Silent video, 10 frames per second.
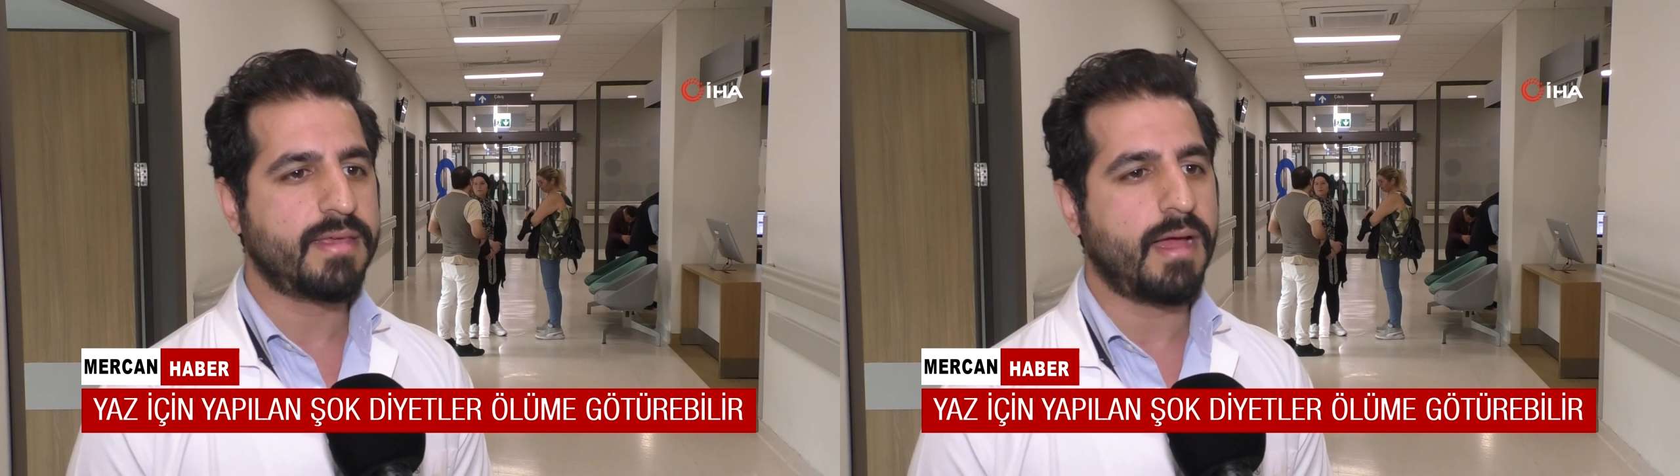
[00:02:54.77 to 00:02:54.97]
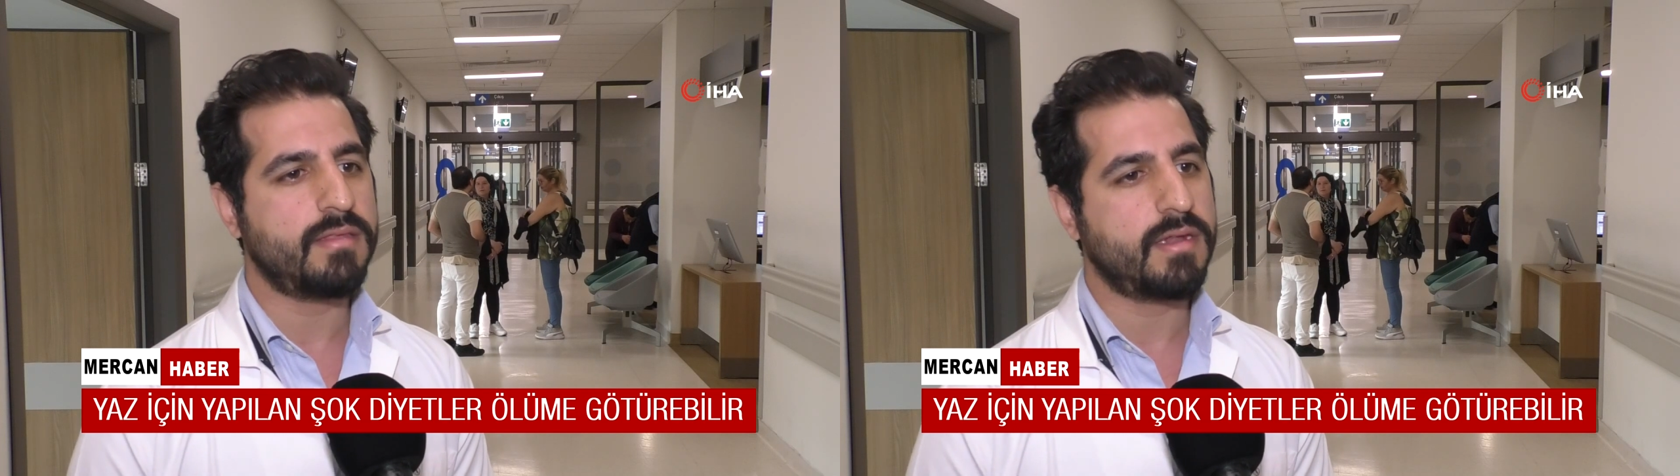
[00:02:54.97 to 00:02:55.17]

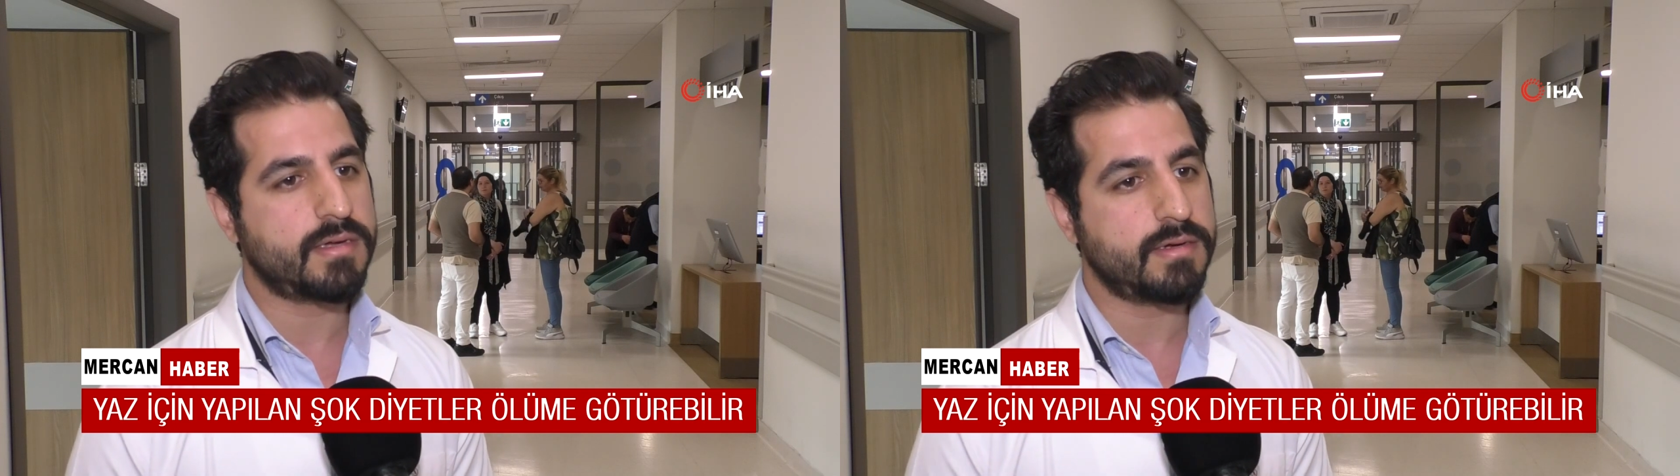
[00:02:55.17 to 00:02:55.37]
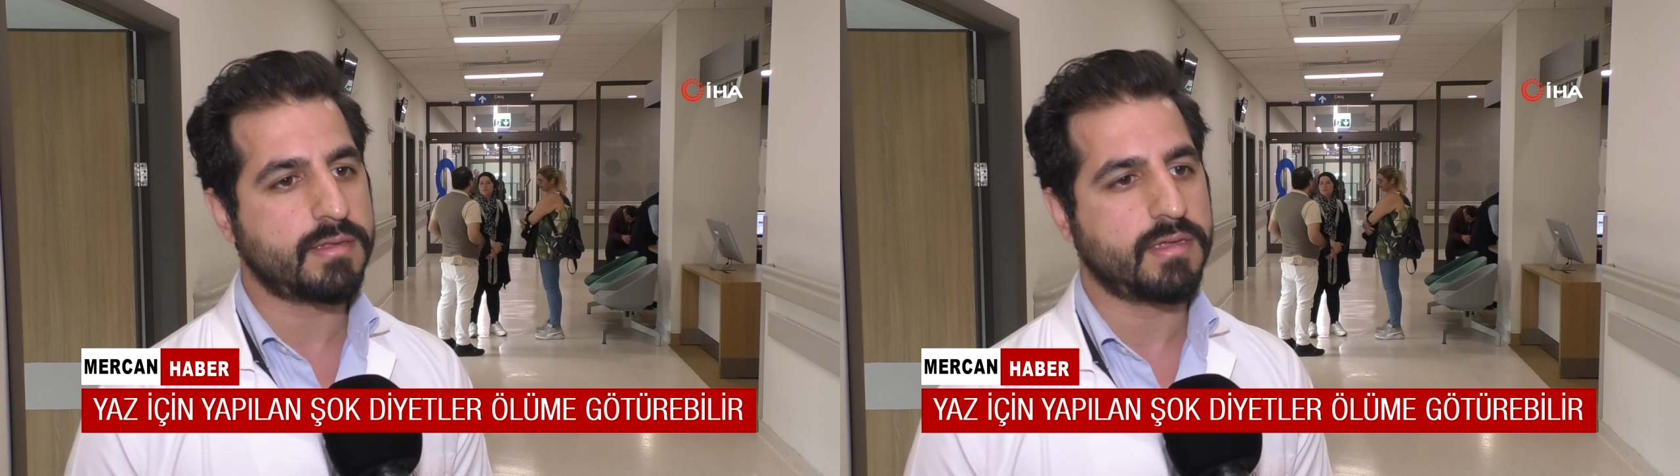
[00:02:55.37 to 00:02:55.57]
kendine
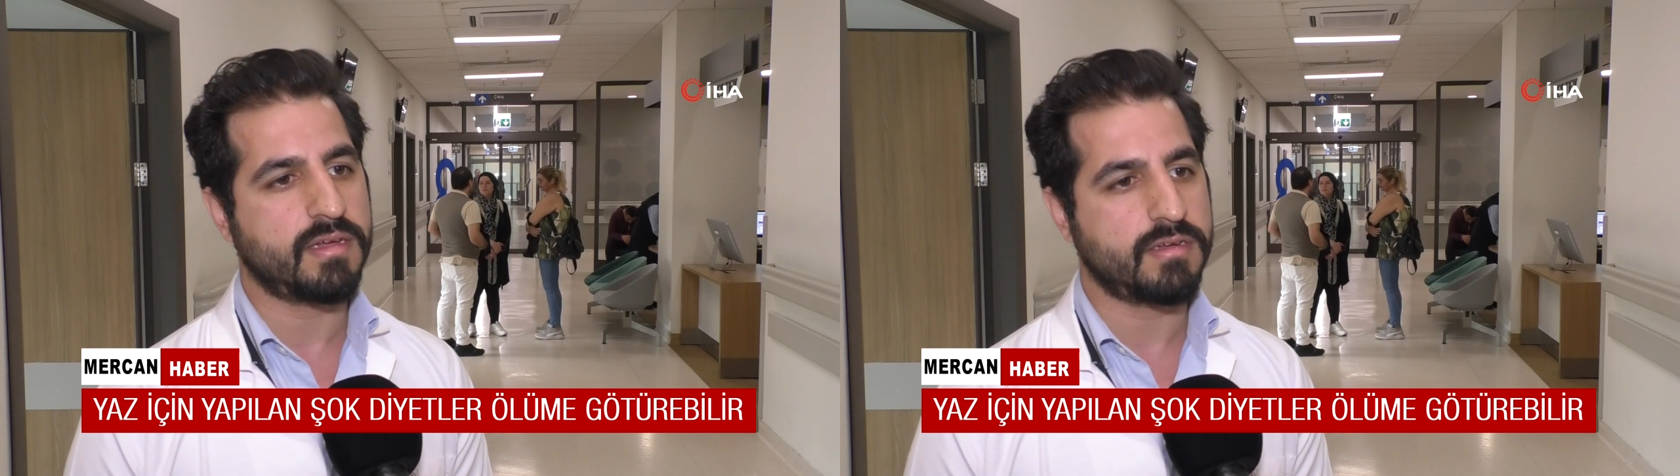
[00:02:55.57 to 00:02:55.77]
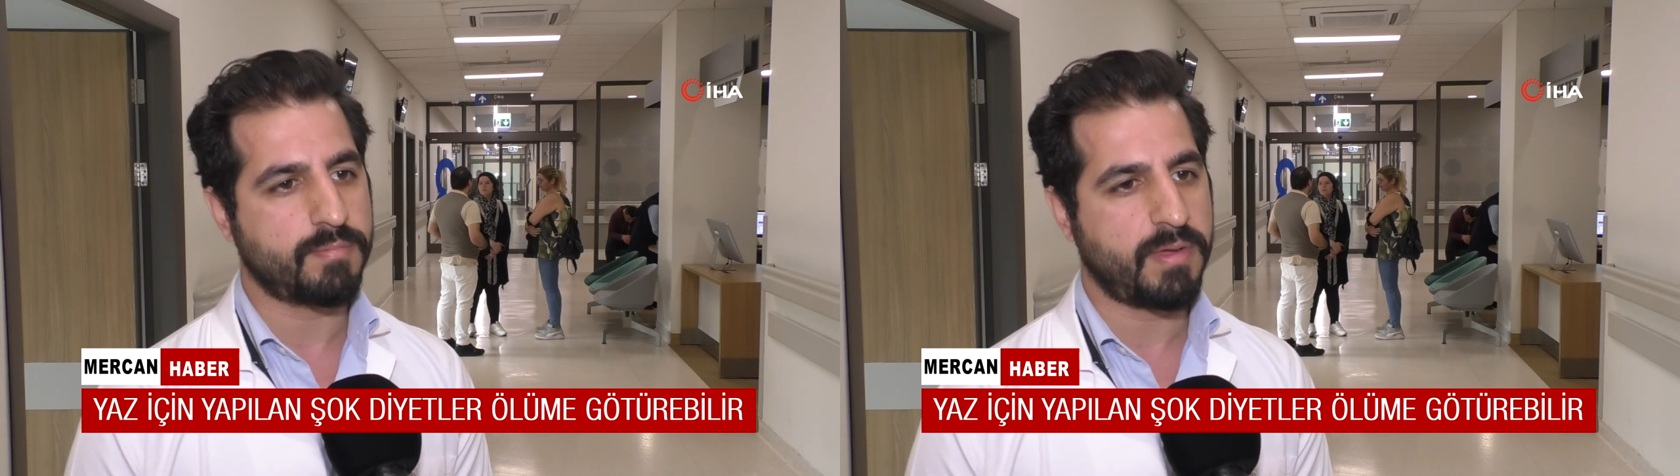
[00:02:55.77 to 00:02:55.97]
40
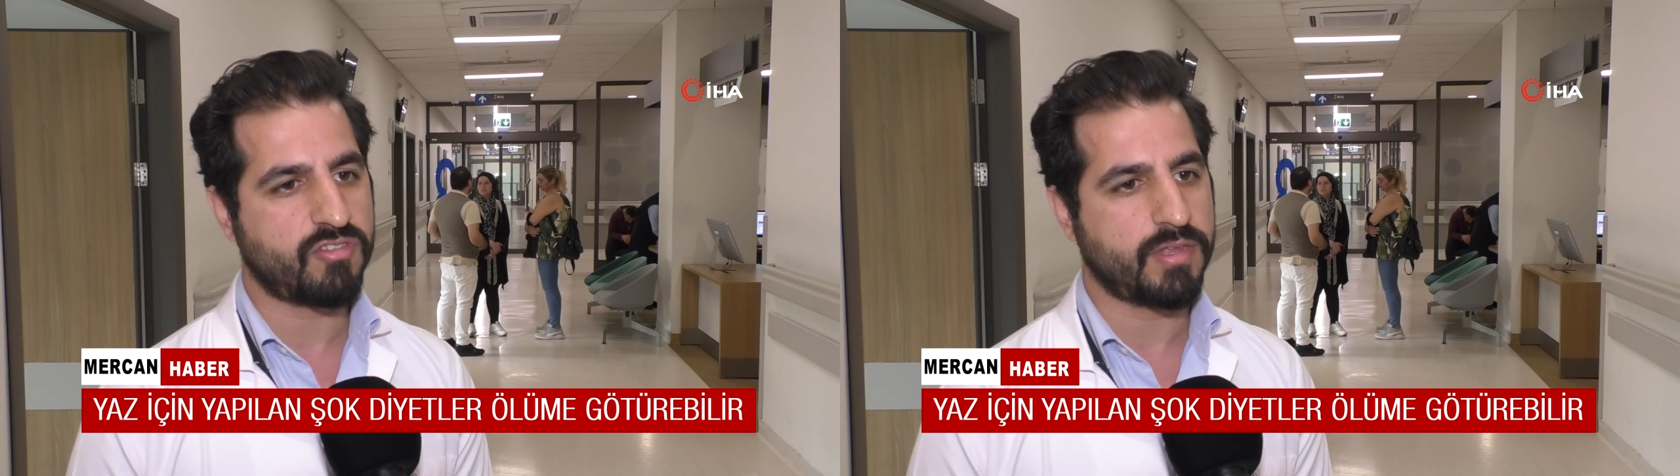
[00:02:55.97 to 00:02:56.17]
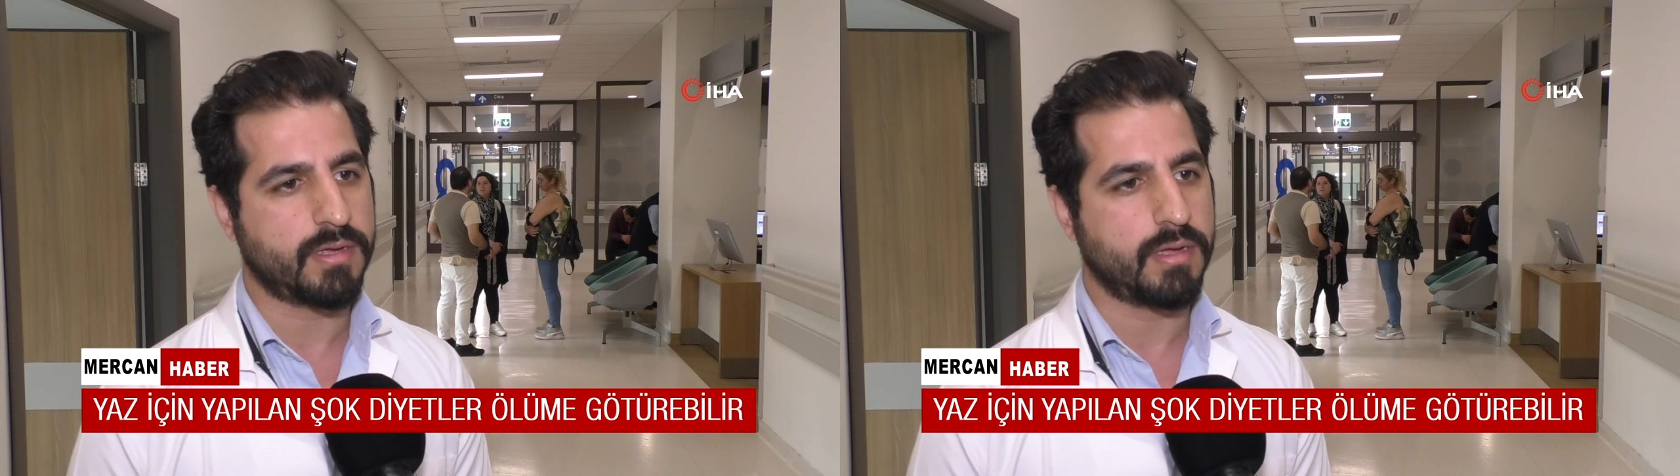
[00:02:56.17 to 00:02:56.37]
dakika
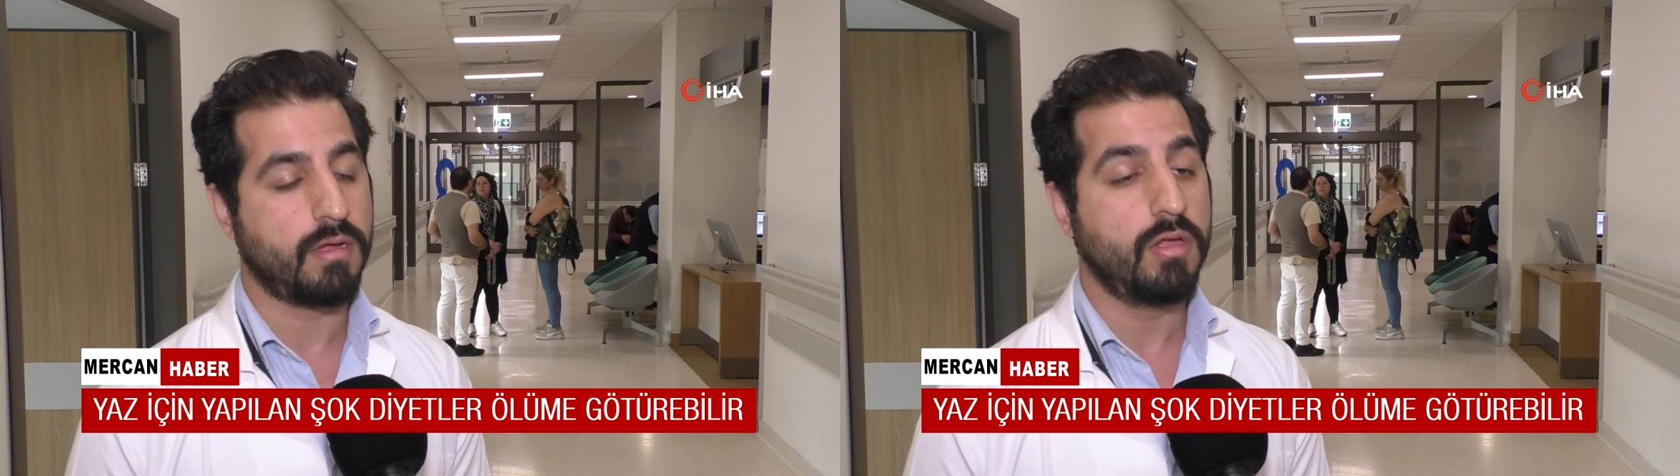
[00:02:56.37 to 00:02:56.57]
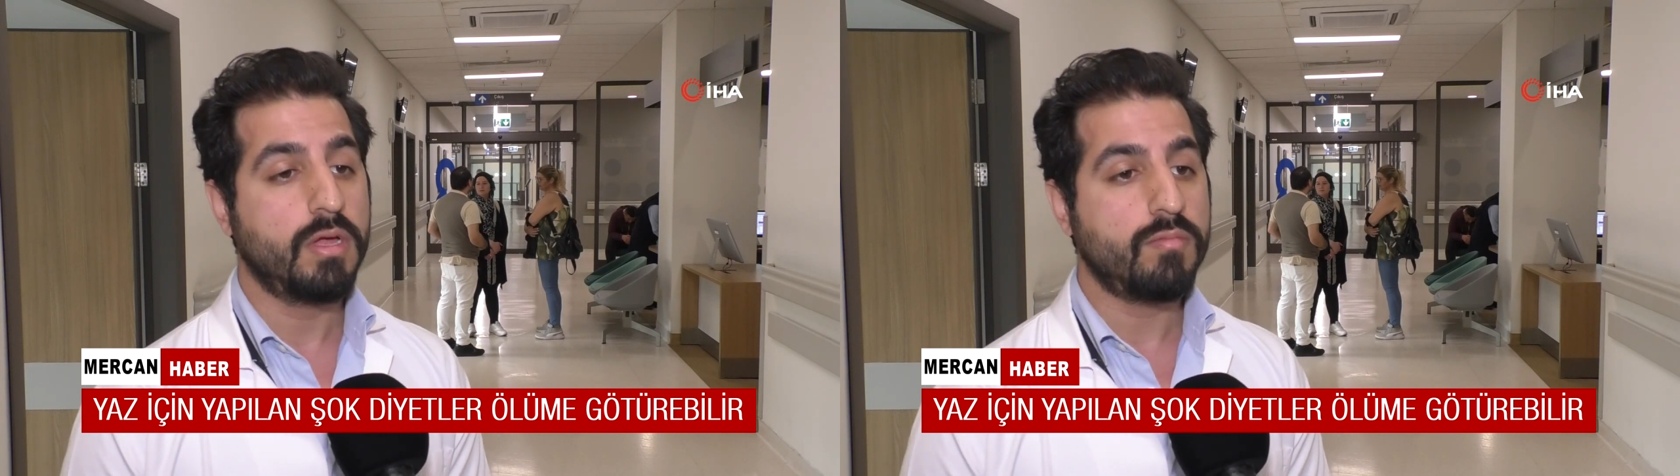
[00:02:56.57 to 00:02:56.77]
45 dakika